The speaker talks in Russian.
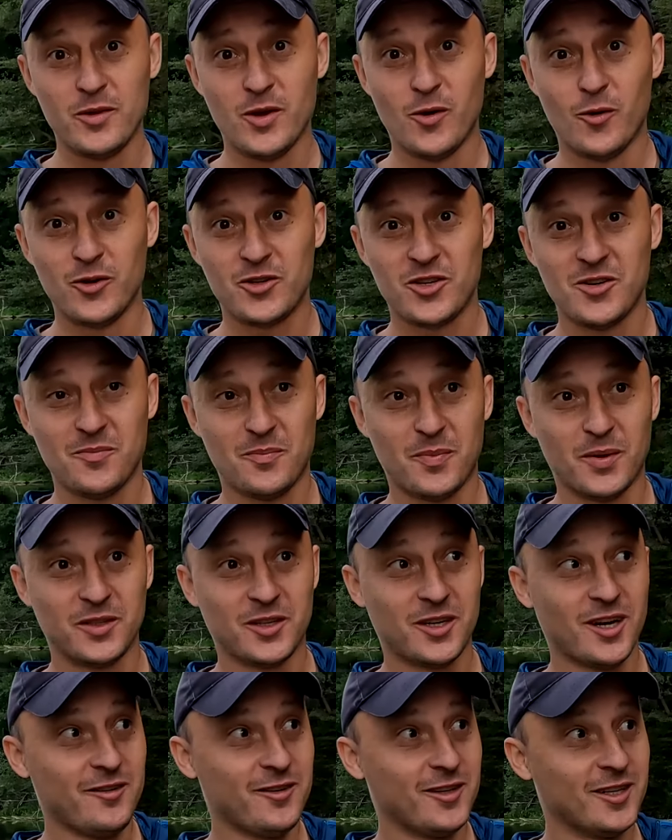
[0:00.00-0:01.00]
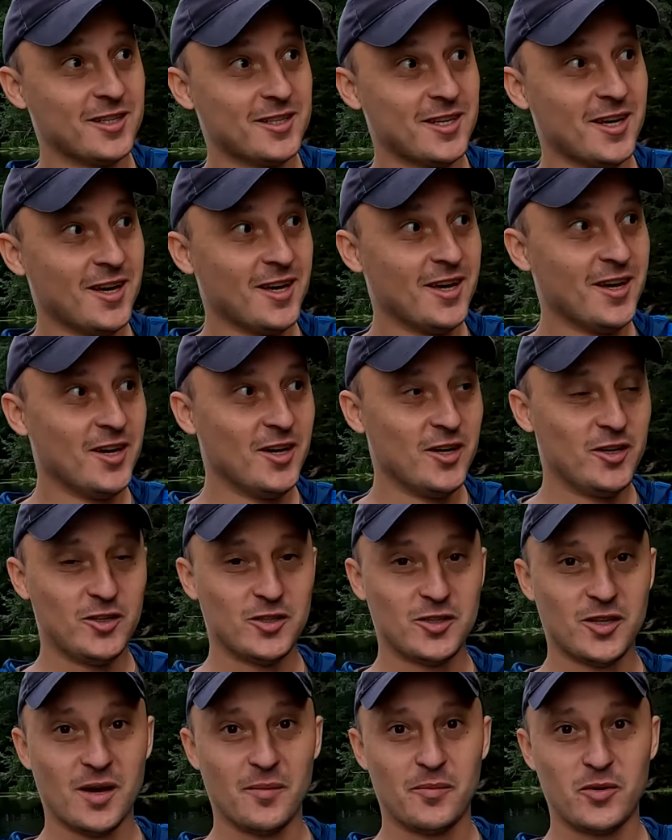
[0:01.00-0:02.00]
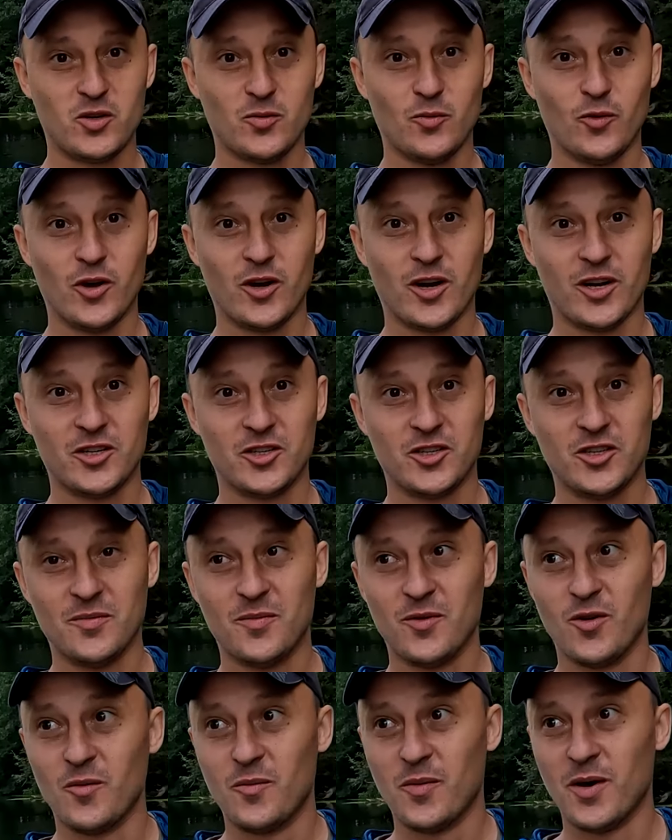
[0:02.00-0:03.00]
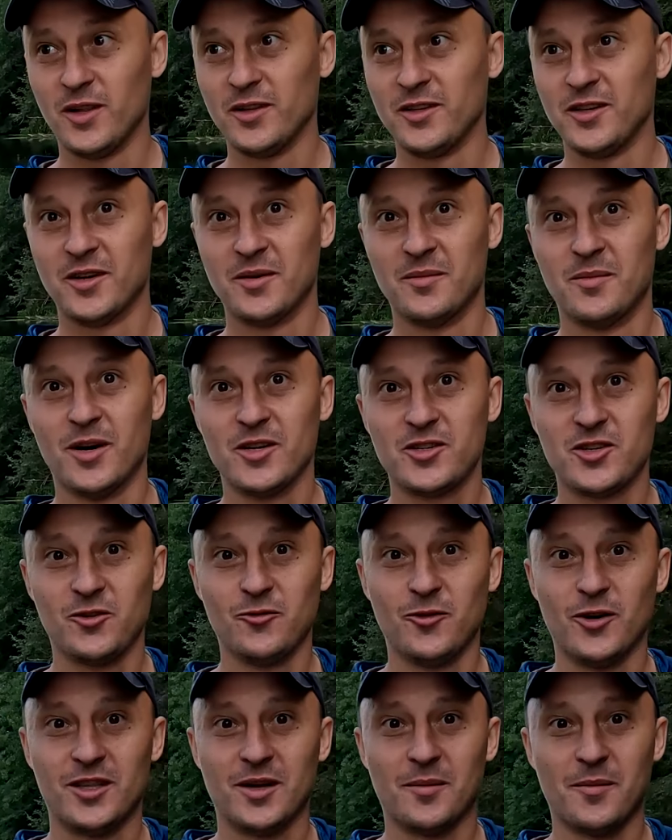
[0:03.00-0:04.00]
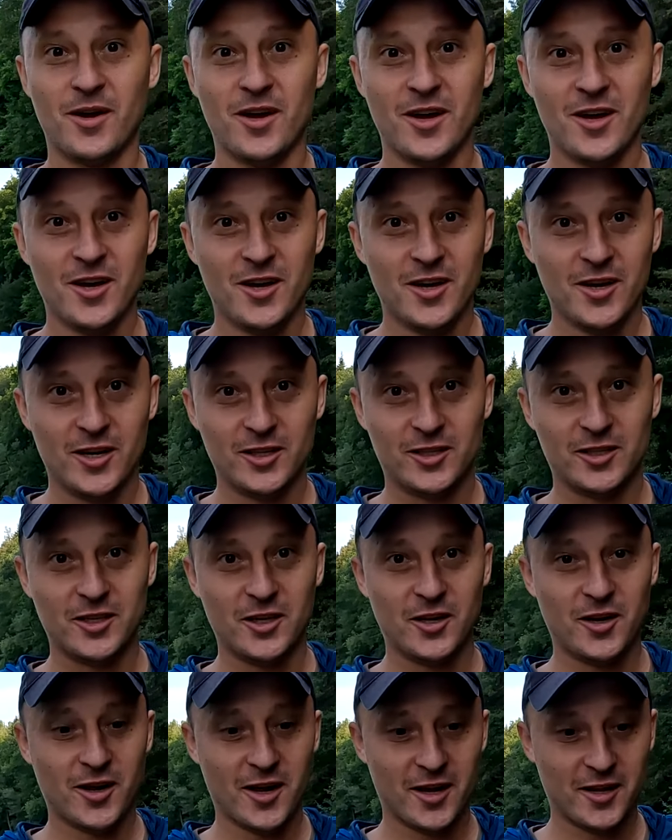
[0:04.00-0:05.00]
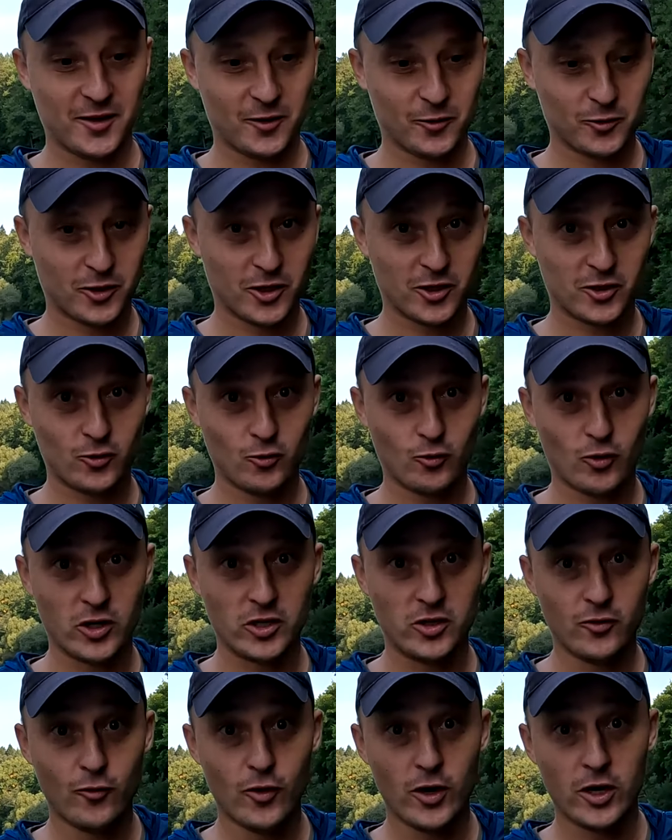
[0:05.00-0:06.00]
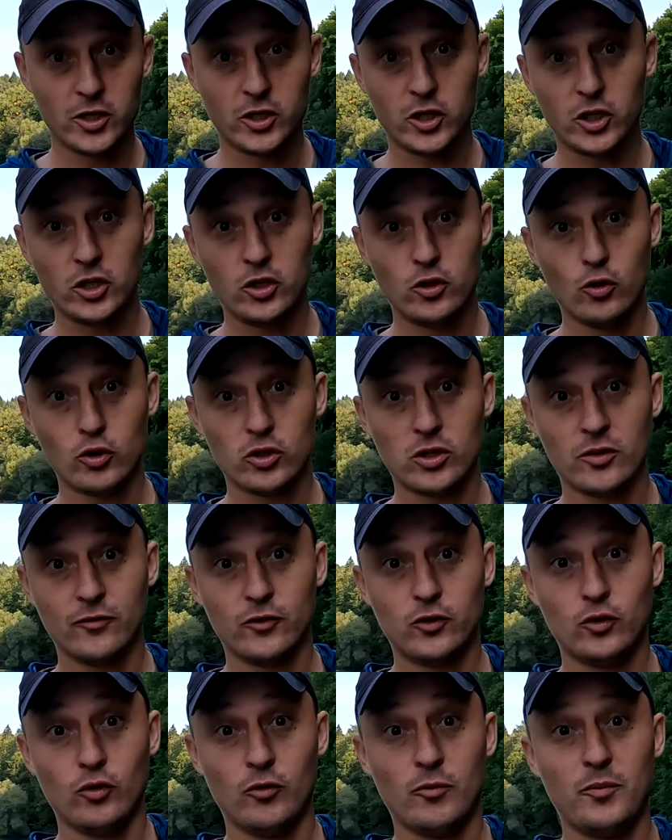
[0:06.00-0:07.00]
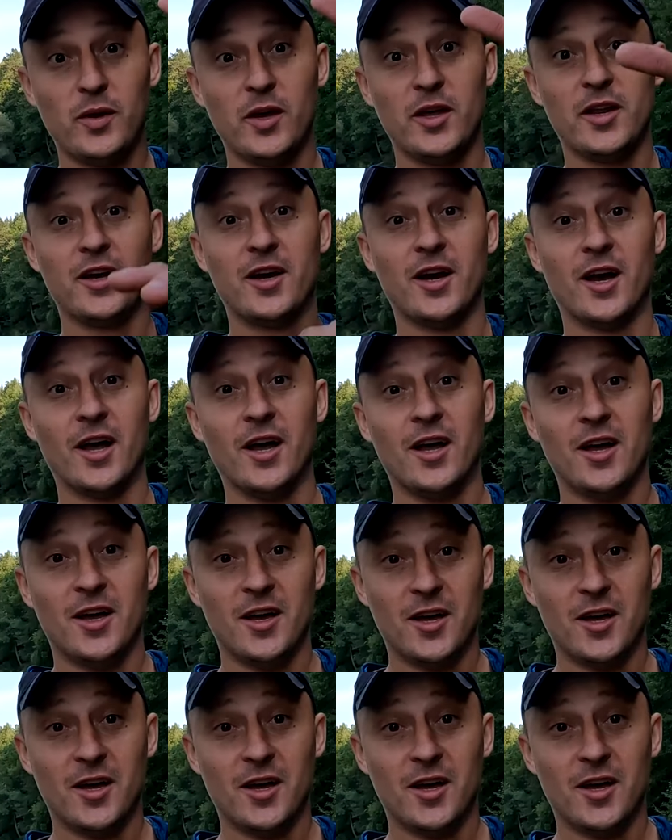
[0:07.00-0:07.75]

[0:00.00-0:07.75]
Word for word: Мне очень понравилась. Не знаю, почему я раньше не покупал, не рыбачил в этом. Это нереально крутая штука. Одеваешь и идешь там вдоль берега.